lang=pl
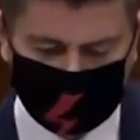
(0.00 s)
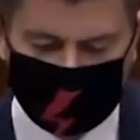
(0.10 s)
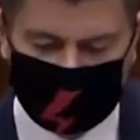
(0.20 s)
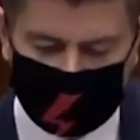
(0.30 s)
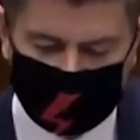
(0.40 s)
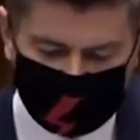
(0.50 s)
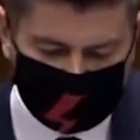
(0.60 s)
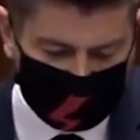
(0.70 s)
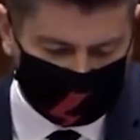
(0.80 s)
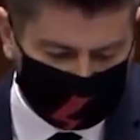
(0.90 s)
niezależnie
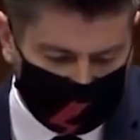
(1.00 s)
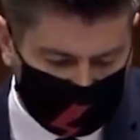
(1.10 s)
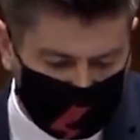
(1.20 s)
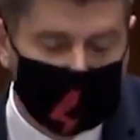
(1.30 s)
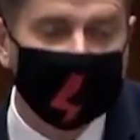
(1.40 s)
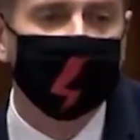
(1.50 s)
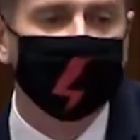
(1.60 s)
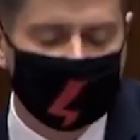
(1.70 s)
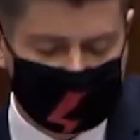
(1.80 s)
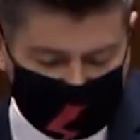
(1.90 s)
od tego i od tej
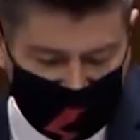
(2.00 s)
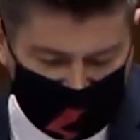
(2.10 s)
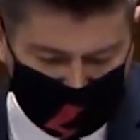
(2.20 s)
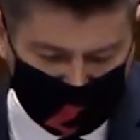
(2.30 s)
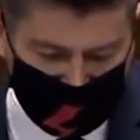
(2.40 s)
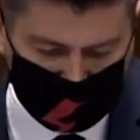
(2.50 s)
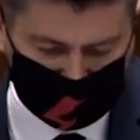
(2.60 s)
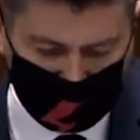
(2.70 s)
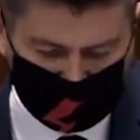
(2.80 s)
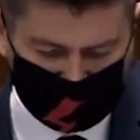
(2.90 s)
skali pana
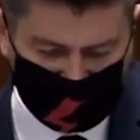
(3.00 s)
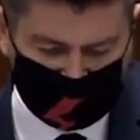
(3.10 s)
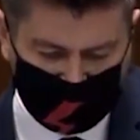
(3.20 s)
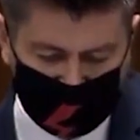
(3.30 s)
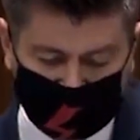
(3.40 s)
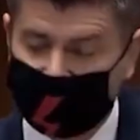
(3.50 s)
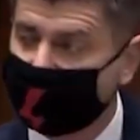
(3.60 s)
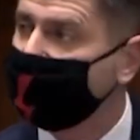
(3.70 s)
podłości, niekompetencji